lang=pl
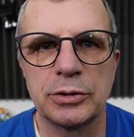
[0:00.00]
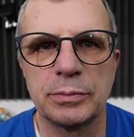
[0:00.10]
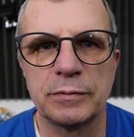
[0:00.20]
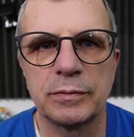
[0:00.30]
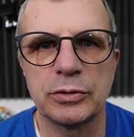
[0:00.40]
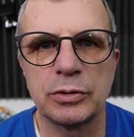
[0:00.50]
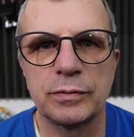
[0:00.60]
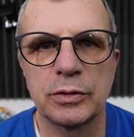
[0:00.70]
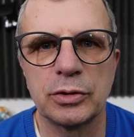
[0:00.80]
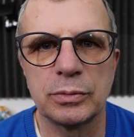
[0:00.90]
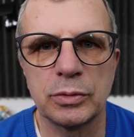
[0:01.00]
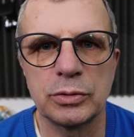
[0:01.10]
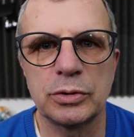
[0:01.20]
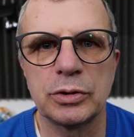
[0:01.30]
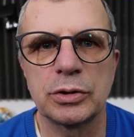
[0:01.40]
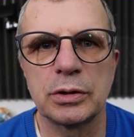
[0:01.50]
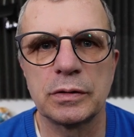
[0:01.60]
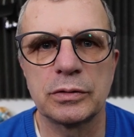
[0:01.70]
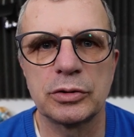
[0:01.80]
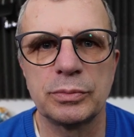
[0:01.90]
Ciebie ważną wiadomość, jeżeli
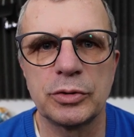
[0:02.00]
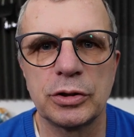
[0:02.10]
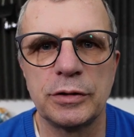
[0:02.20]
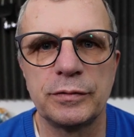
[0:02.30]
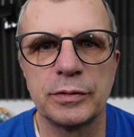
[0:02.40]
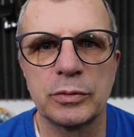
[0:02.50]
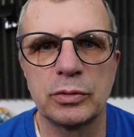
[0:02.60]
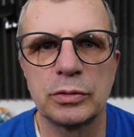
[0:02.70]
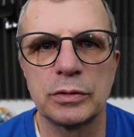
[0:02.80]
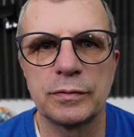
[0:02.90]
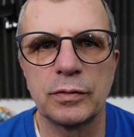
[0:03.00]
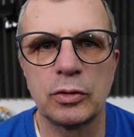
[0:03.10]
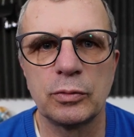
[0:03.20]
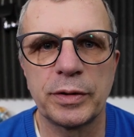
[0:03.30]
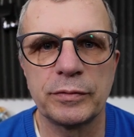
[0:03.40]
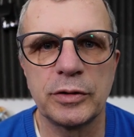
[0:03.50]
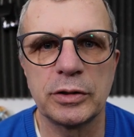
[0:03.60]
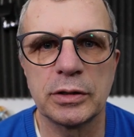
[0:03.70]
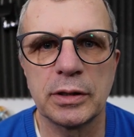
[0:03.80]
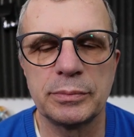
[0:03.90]
jesteś myśliwym, który swoje
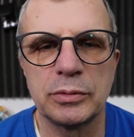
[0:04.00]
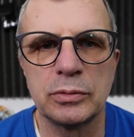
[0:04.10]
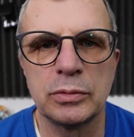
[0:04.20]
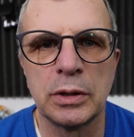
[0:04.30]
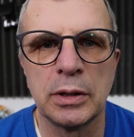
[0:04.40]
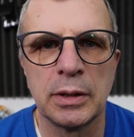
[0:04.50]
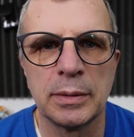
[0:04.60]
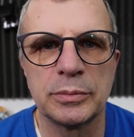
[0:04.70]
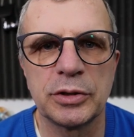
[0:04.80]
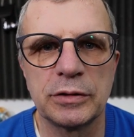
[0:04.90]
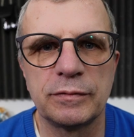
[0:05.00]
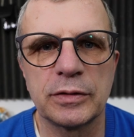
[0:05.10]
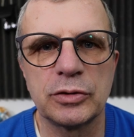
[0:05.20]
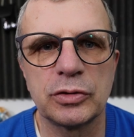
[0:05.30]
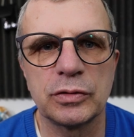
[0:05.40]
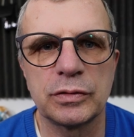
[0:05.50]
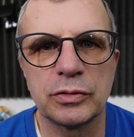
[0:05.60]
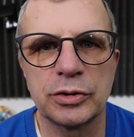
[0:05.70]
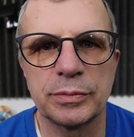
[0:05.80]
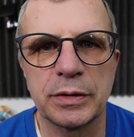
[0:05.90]
uprawnienia nabył przed
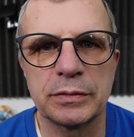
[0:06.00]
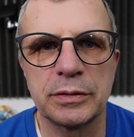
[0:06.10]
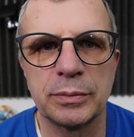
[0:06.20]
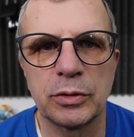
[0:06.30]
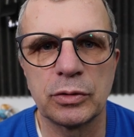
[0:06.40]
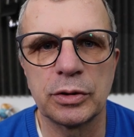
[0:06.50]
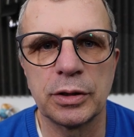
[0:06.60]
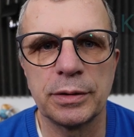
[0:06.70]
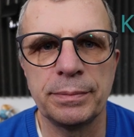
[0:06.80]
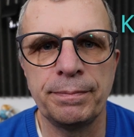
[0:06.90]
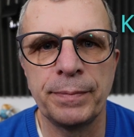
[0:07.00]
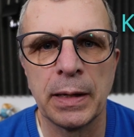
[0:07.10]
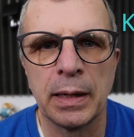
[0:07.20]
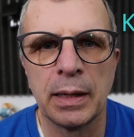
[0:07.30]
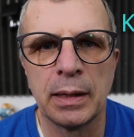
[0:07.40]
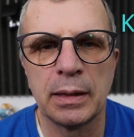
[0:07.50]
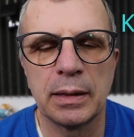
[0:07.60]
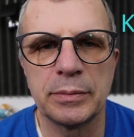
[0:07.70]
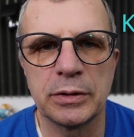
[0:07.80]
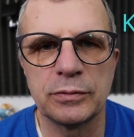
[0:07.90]
2018 rokiem,
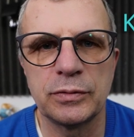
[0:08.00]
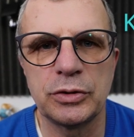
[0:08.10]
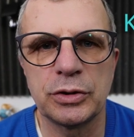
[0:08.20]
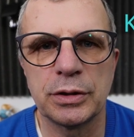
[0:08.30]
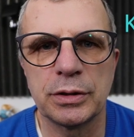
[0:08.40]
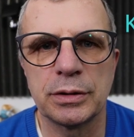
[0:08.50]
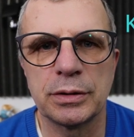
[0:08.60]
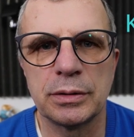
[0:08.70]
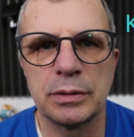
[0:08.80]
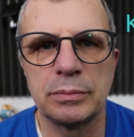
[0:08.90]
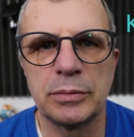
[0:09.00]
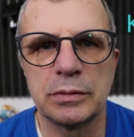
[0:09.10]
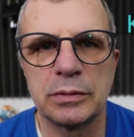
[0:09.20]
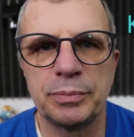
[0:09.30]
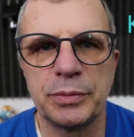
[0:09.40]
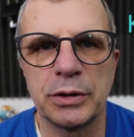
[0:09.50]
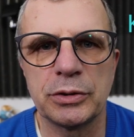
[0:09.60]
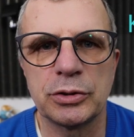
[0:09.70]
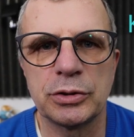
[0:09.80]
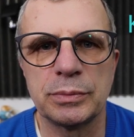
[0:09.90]
a mianowicie między
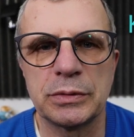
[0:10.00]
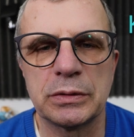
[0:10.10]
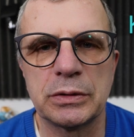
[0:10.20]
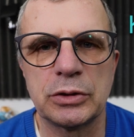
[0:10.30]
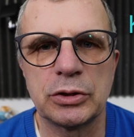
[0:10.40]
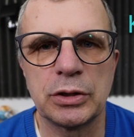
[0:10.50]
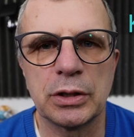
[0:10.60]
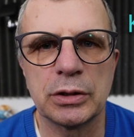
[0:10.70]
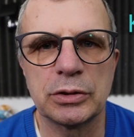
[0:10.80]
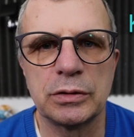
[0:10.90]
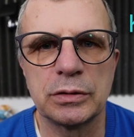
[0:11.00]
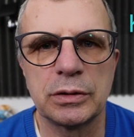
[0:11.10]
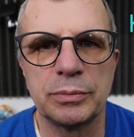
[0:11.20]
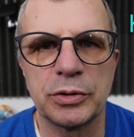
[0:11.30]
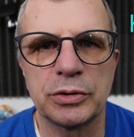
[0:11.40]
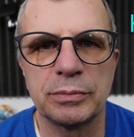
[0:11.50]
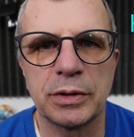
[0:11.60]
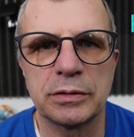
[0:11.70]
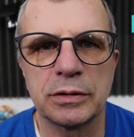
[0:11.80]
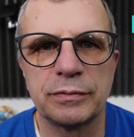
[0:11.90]
1 stycznia a 31
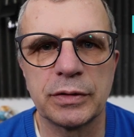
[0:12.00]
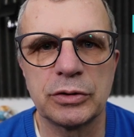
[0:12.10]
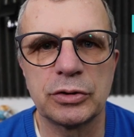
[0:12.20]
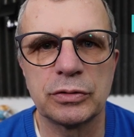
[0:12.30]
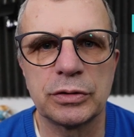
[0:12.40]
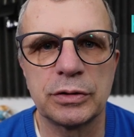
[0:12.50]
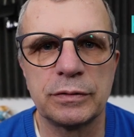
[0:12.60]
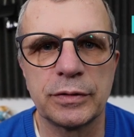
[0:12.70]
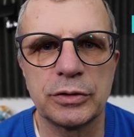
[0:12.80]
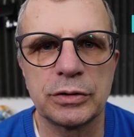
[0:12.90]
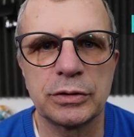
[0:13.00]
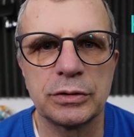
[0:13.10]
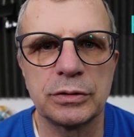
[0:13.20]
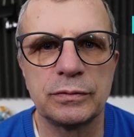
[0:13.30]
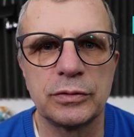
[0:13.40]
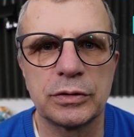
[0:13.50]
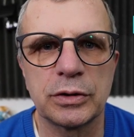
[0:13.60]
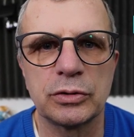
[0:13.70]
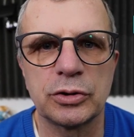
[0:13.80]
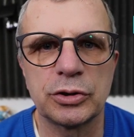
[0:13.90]
marca
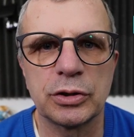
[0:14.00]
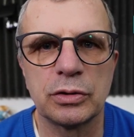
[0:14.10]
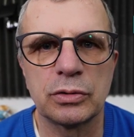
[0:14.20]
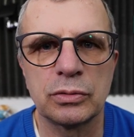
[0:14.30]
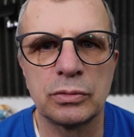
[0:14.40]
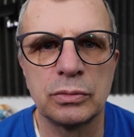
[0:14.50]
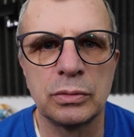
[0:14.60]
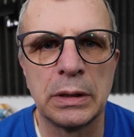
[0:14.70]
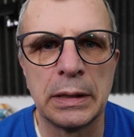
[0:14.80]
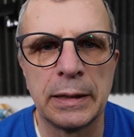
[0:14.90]
2023 roku